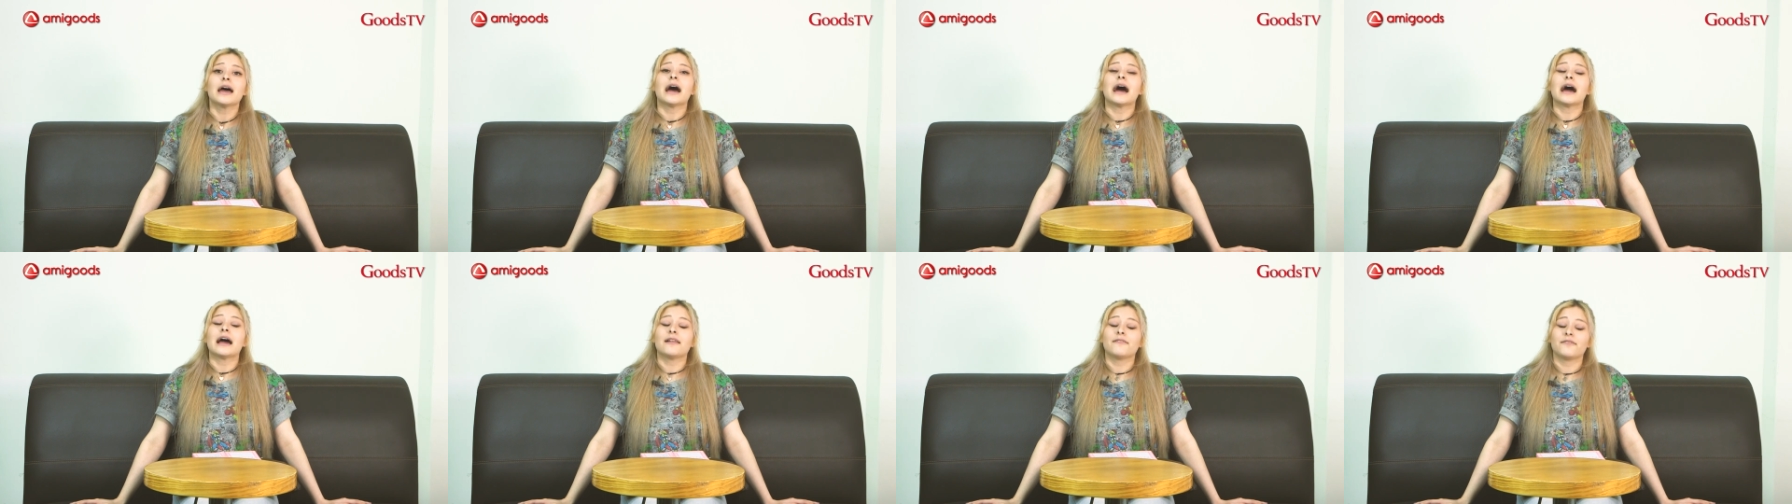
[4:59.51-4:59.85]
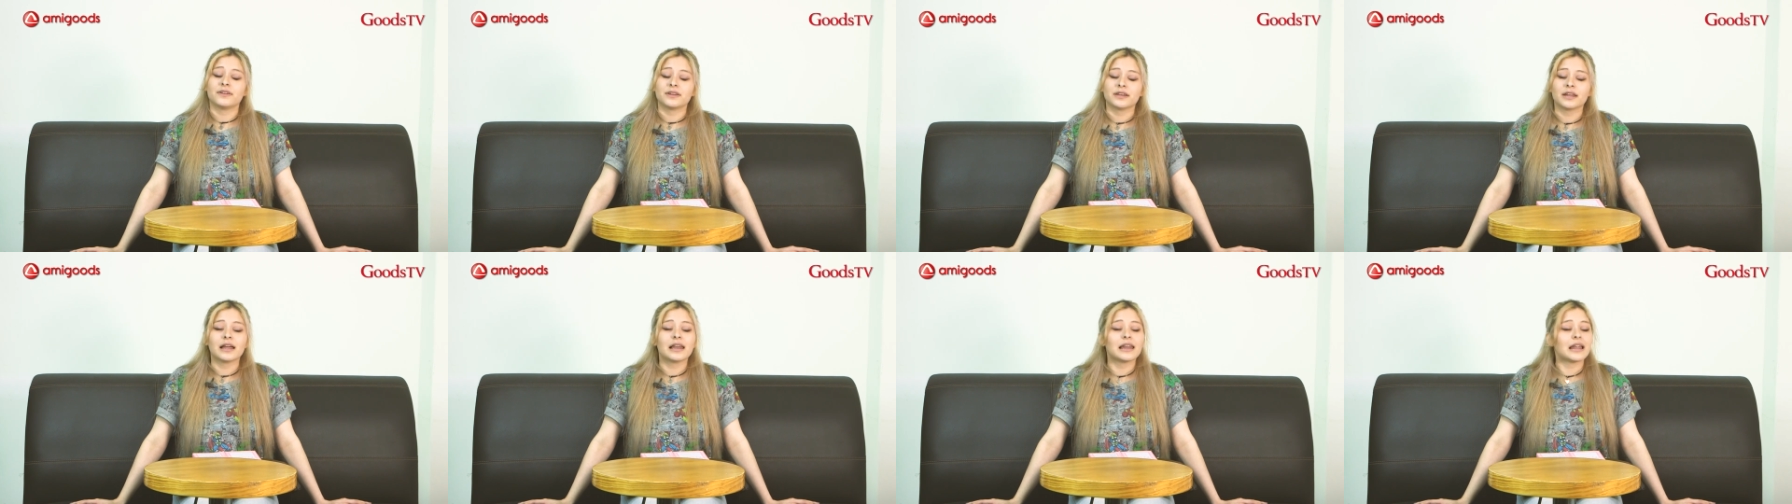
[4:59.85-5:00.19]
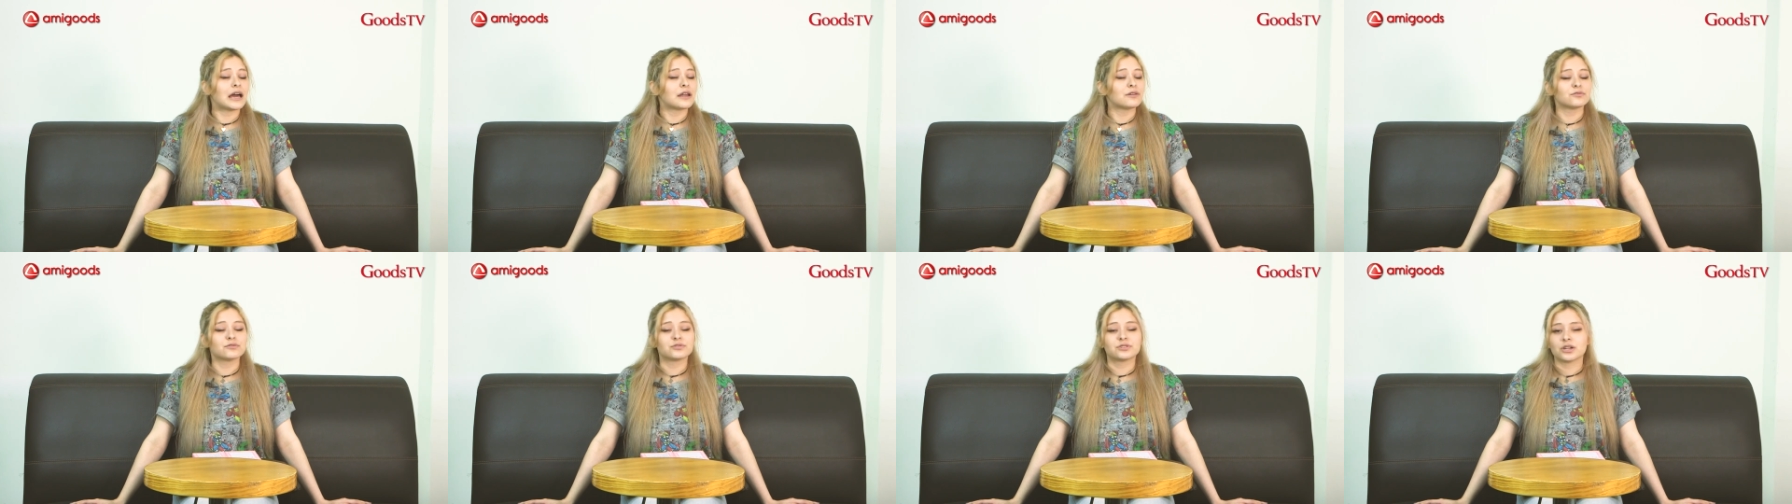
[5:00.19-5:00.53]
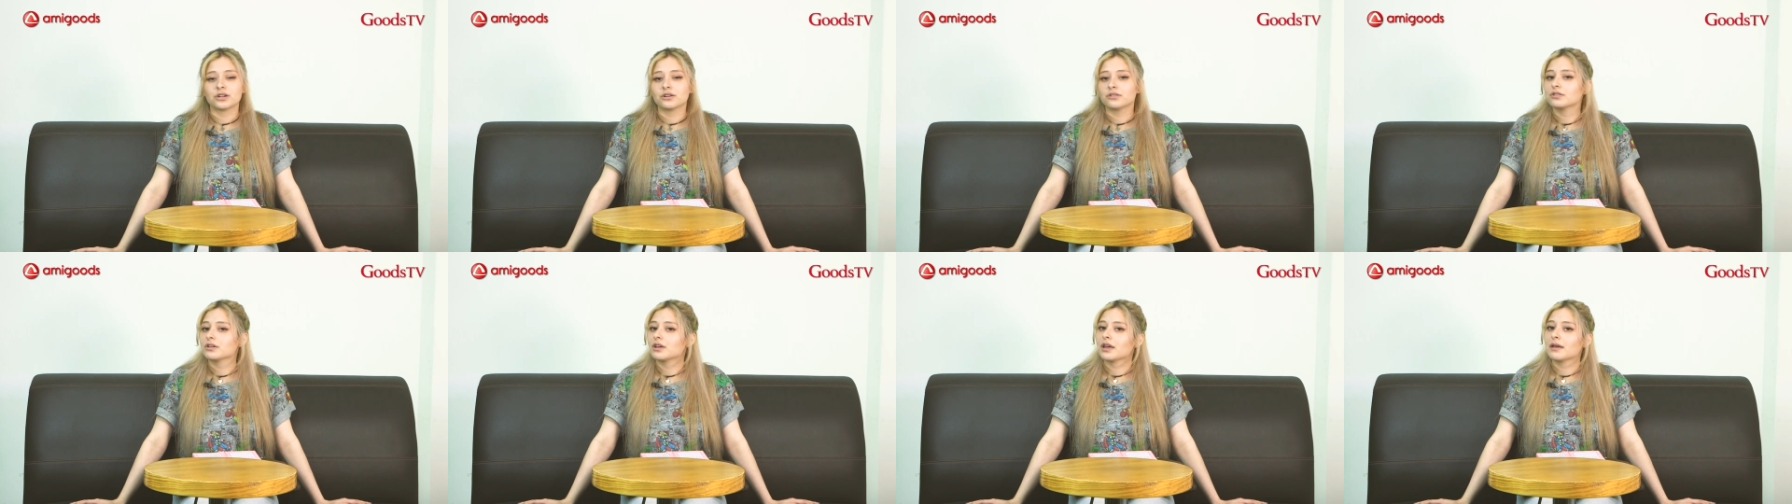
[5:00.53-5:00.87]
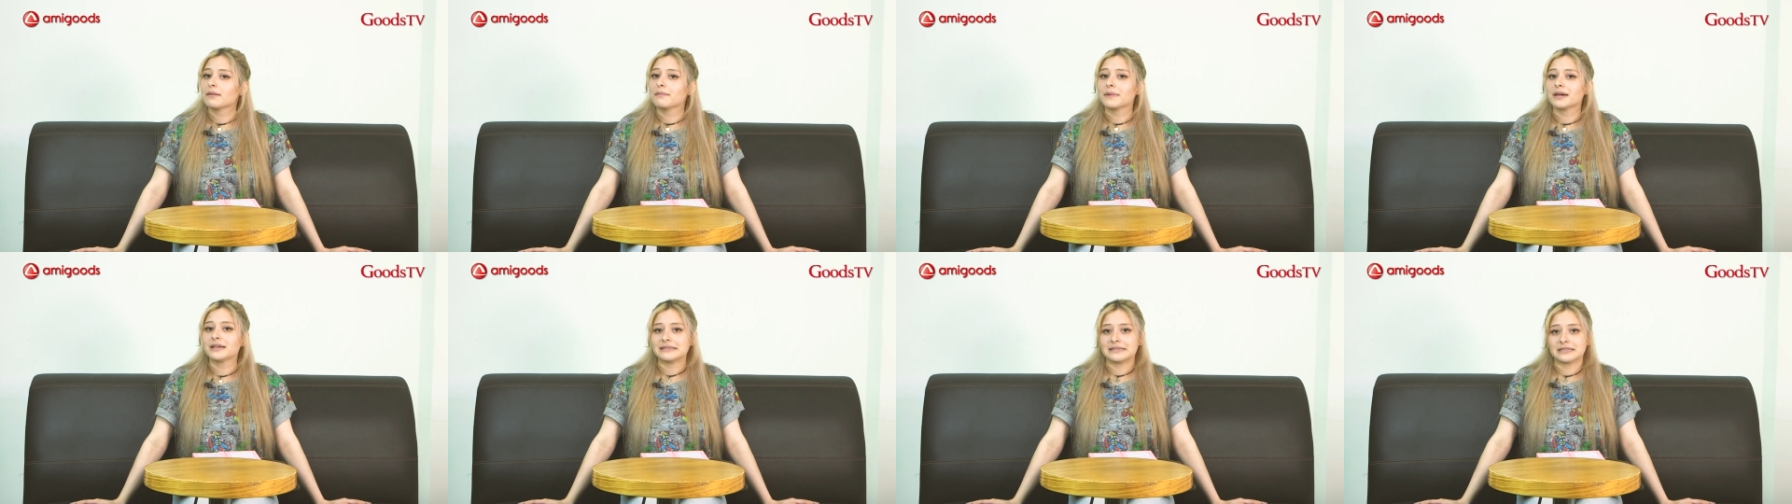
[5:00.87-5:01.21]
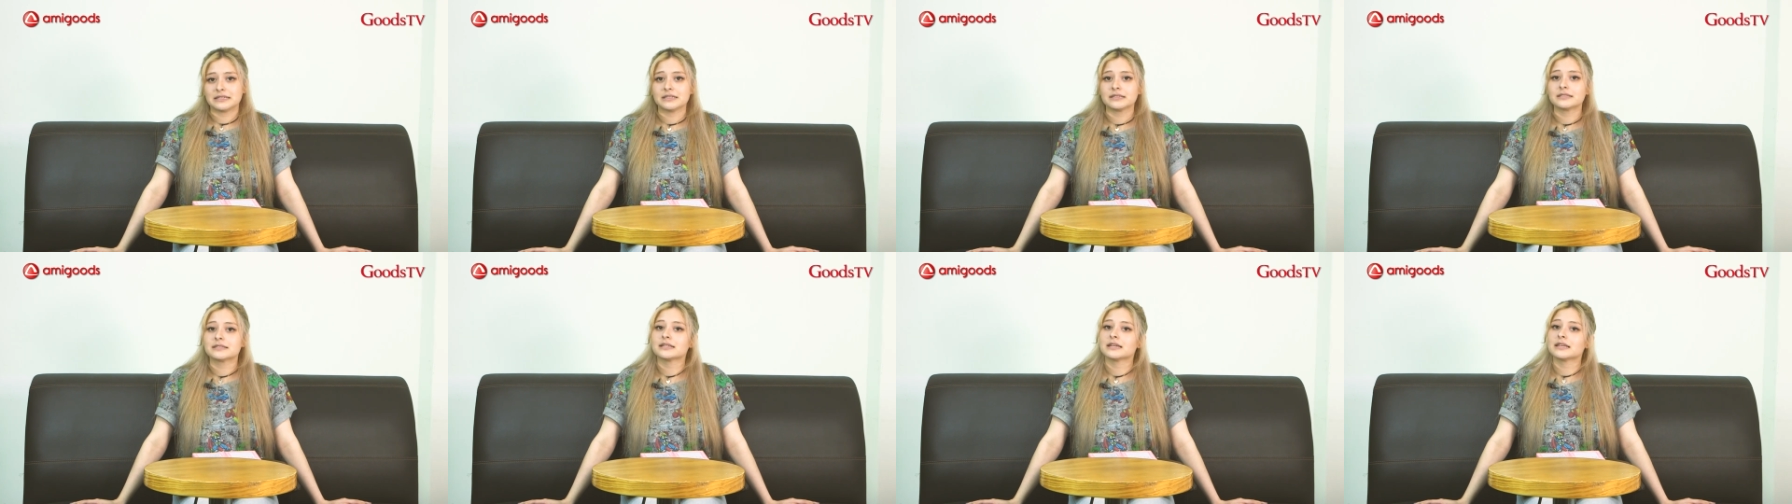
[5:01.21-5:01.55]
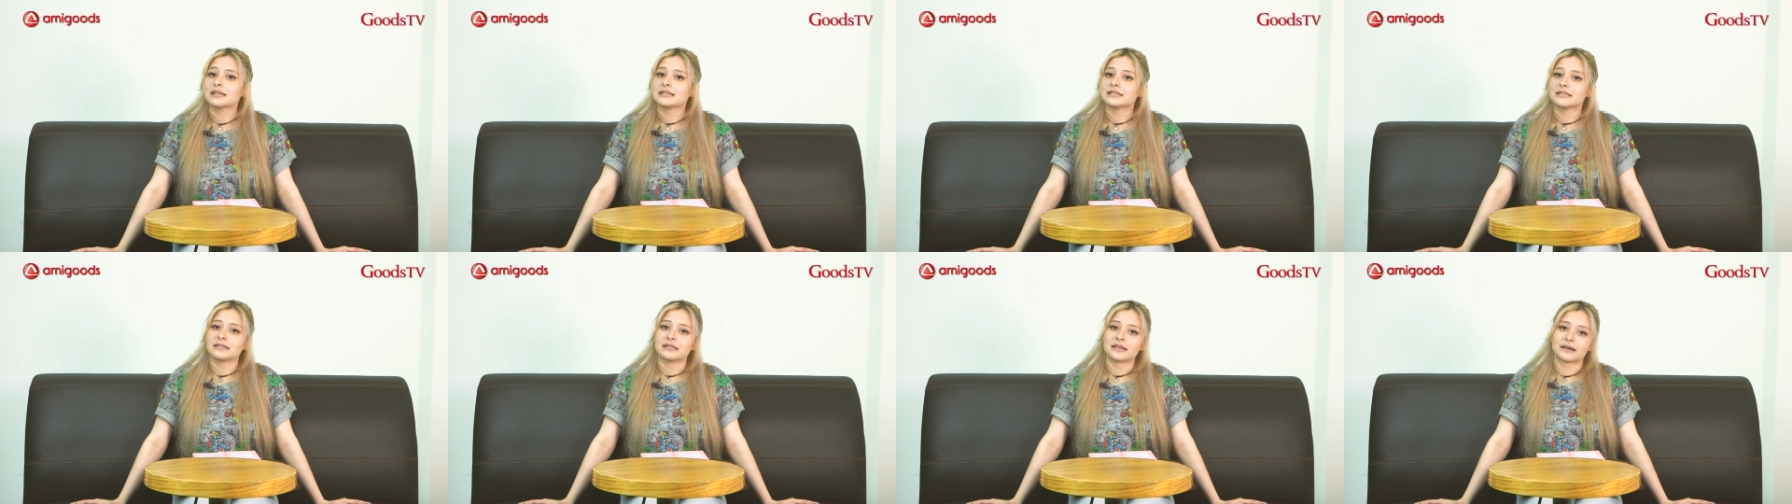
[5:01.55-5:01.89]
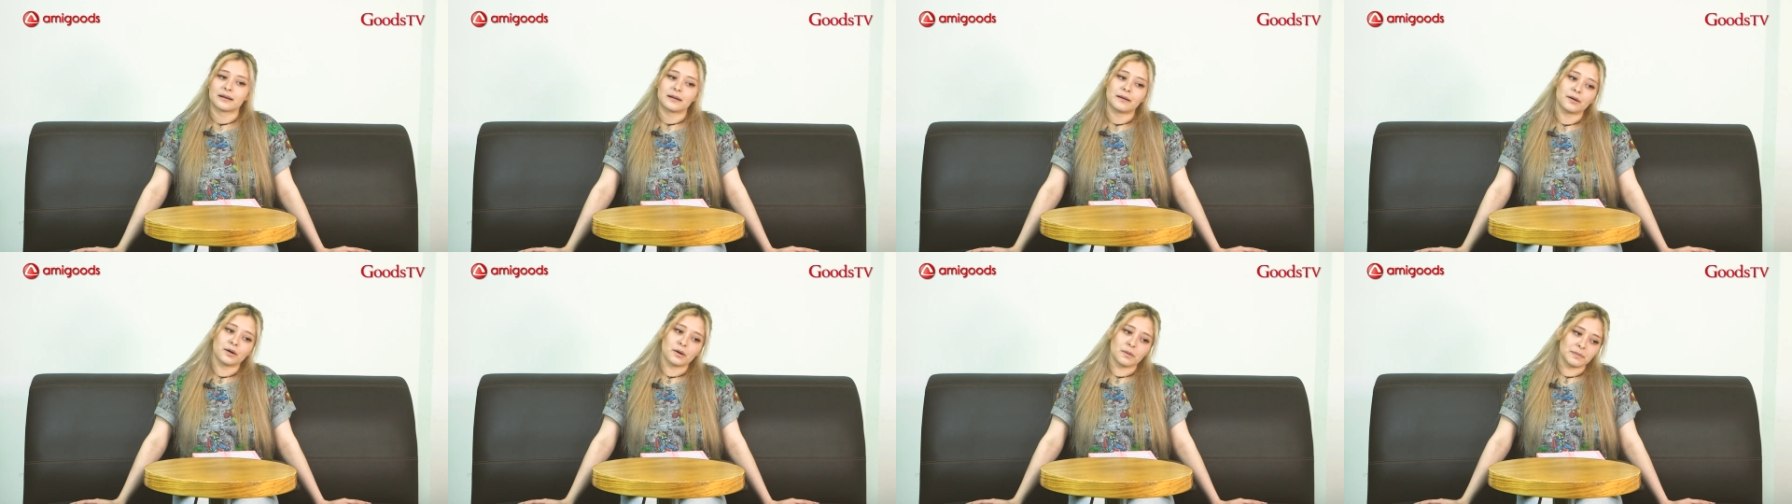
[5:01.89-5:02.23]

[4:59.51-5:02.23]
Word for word: Al final anunciaron que My Teen se desintegraba